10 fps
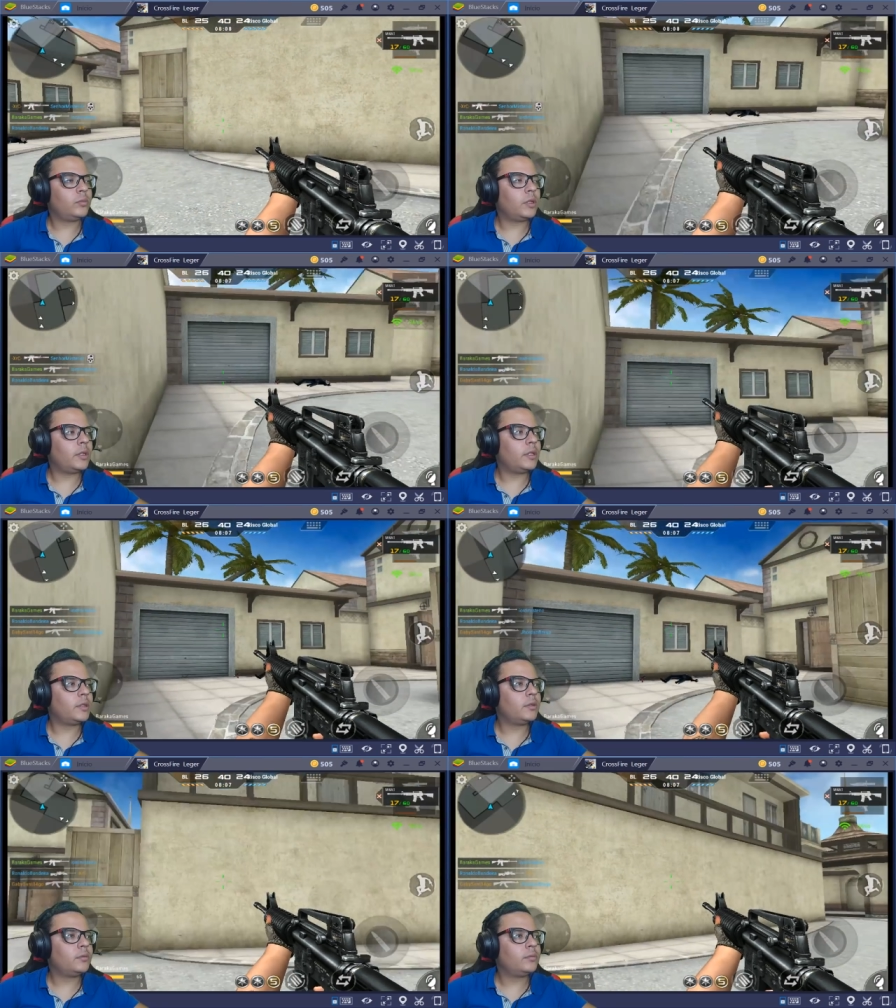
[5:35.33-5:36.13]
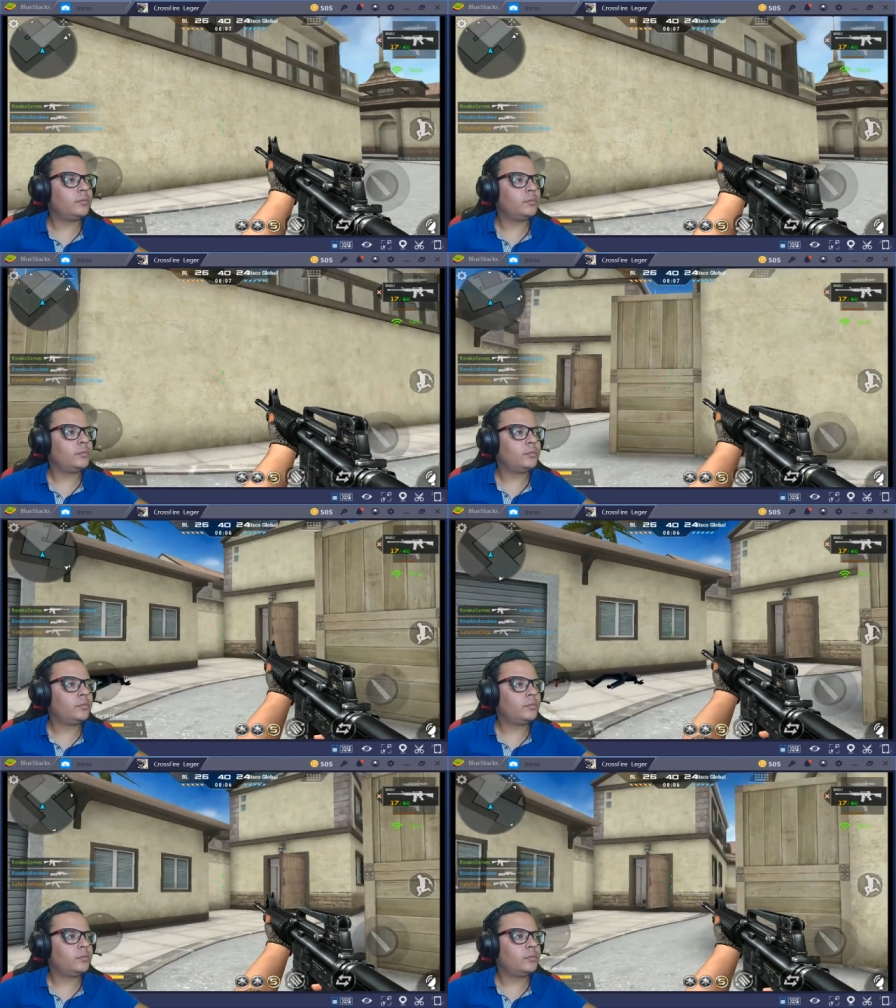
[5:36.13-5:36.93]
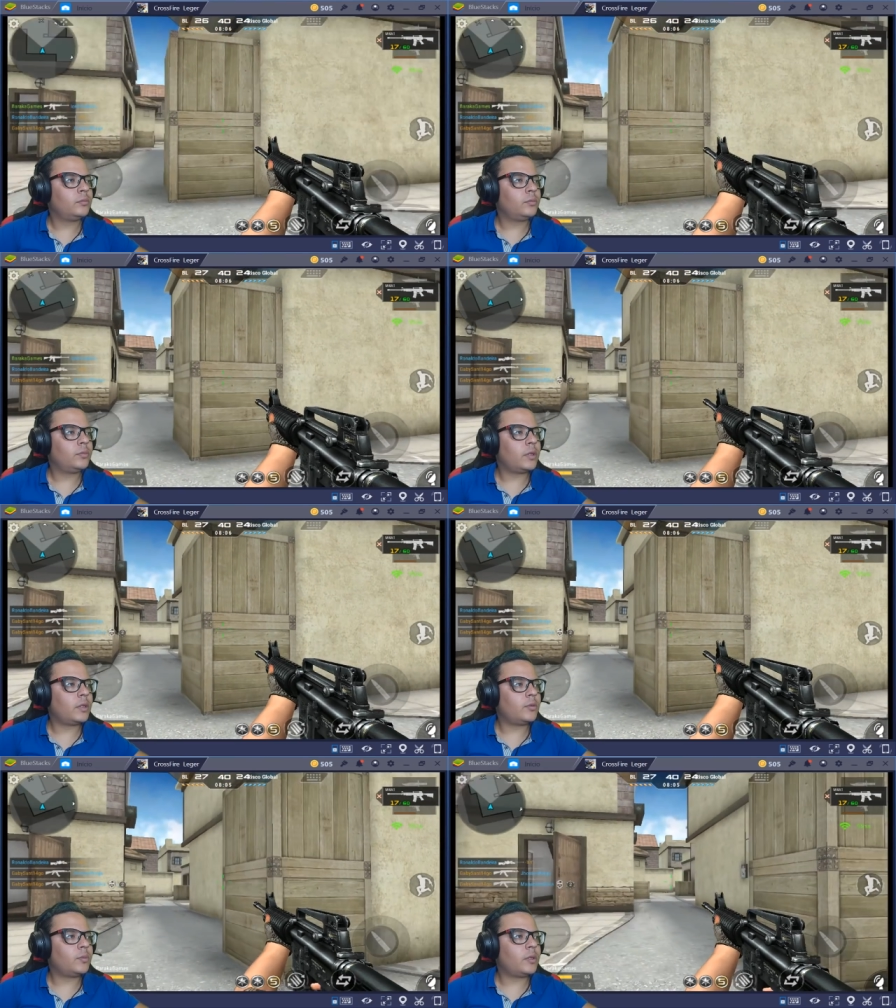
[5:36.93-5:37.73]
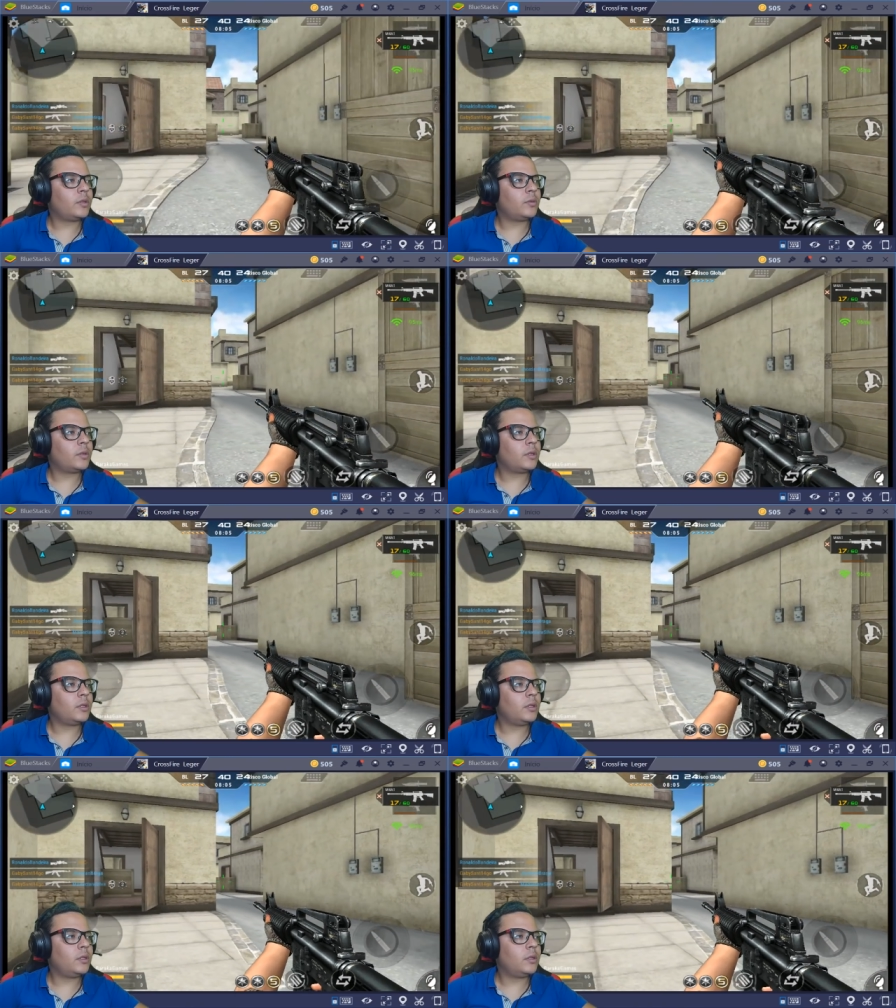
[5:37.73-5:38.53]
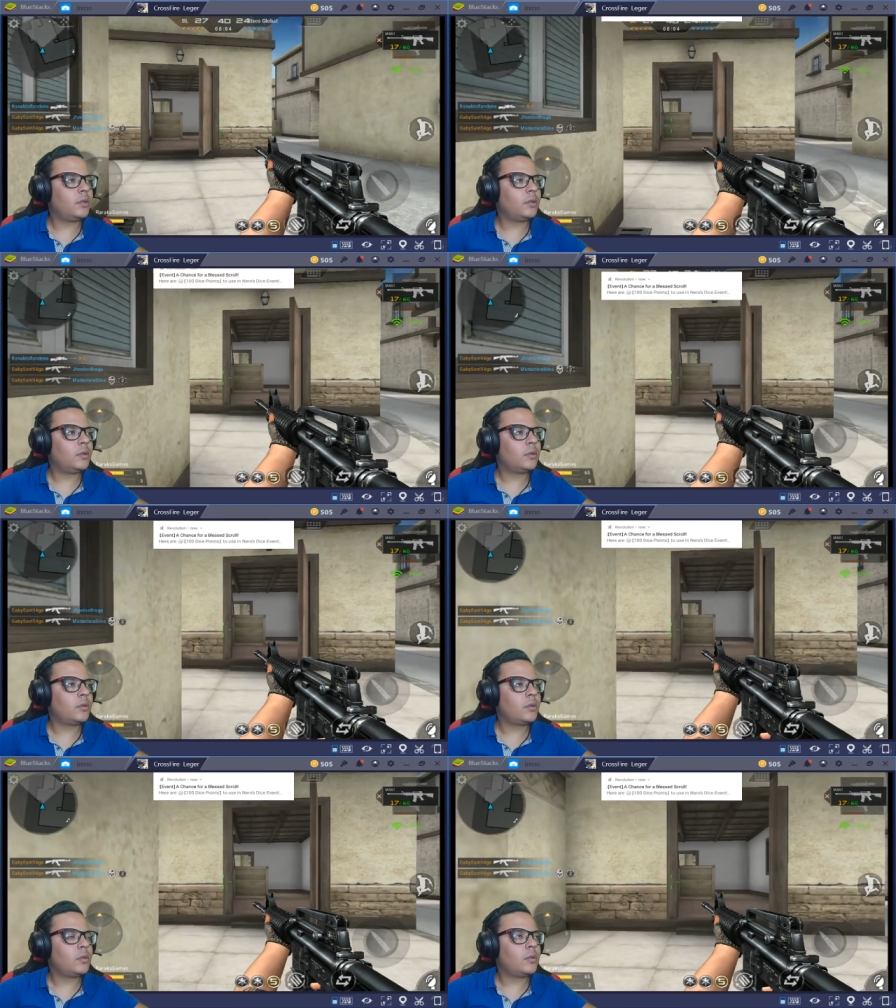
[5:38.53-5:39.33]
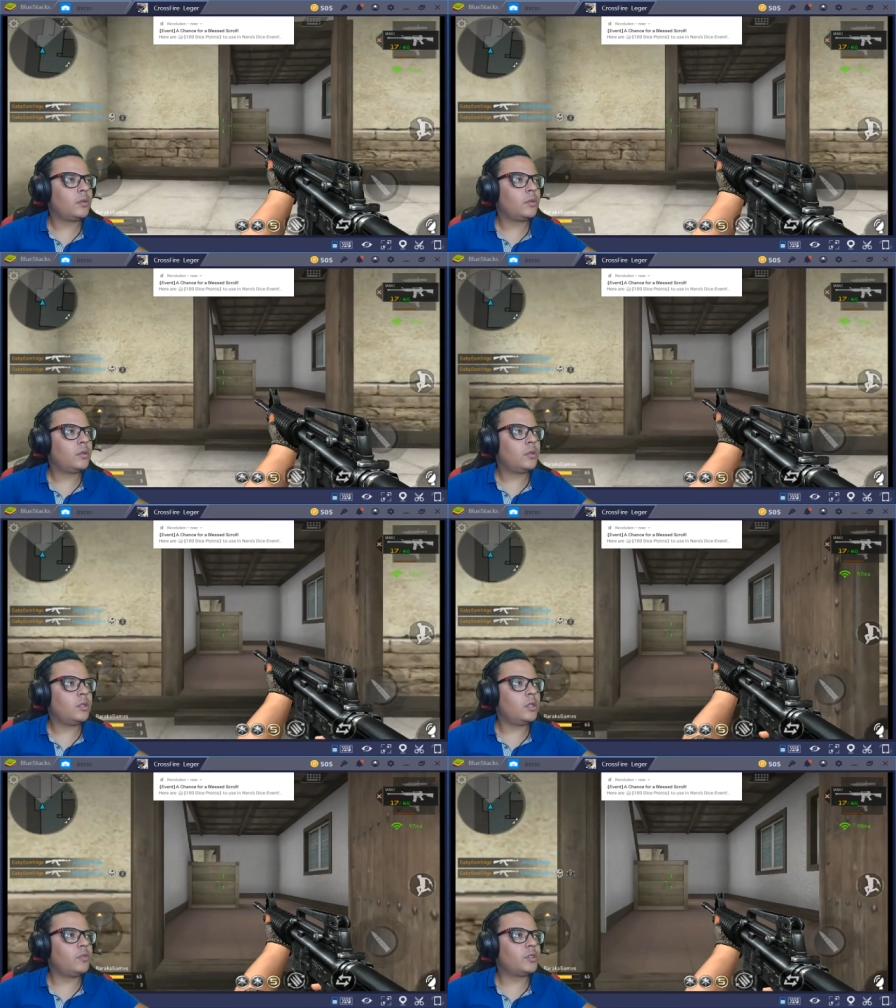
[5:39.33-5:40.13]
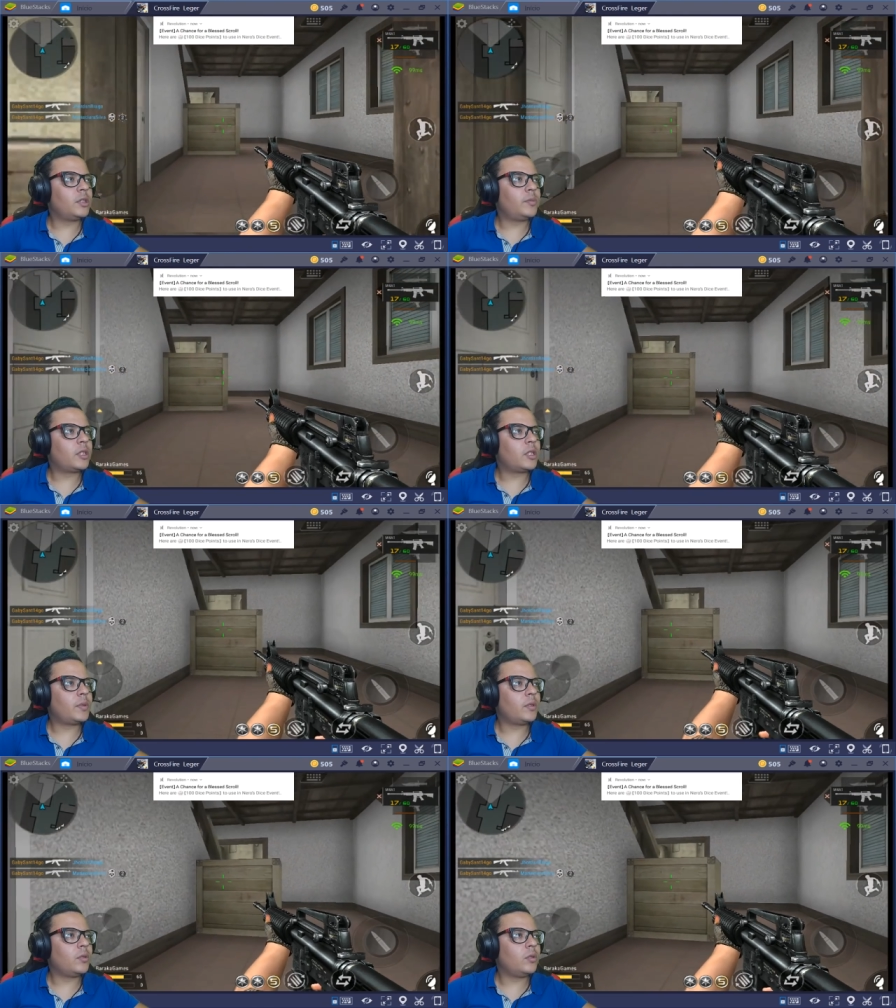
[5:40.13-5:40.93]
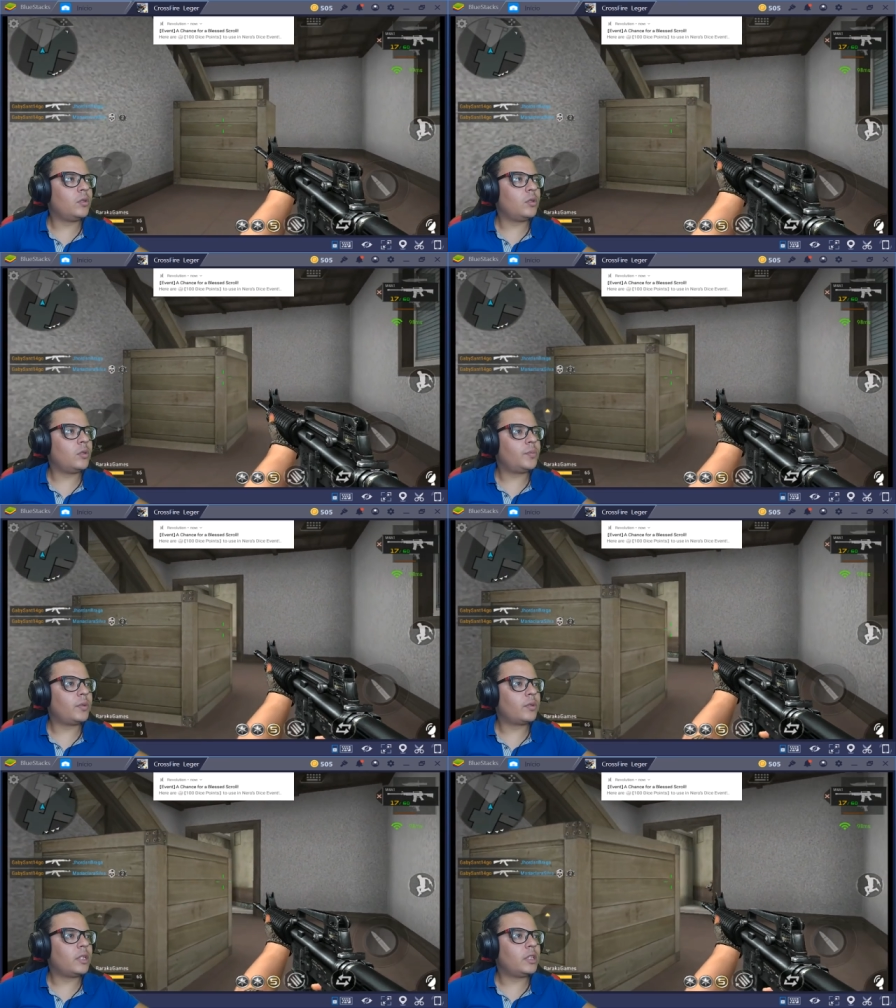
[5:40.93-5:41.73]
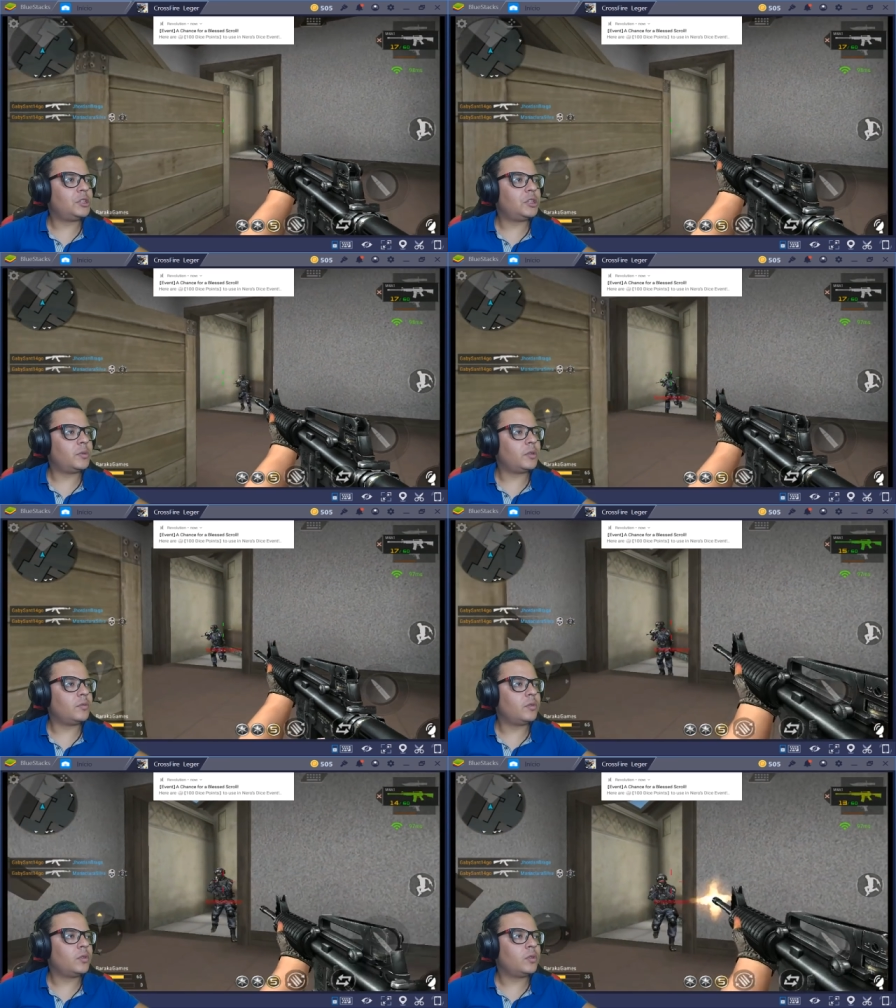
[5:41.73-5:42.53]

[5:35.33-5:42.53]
Beleza. Pegamos mais um aqui. Eu vou sempre aqui pelo, pelo cantinho, mano.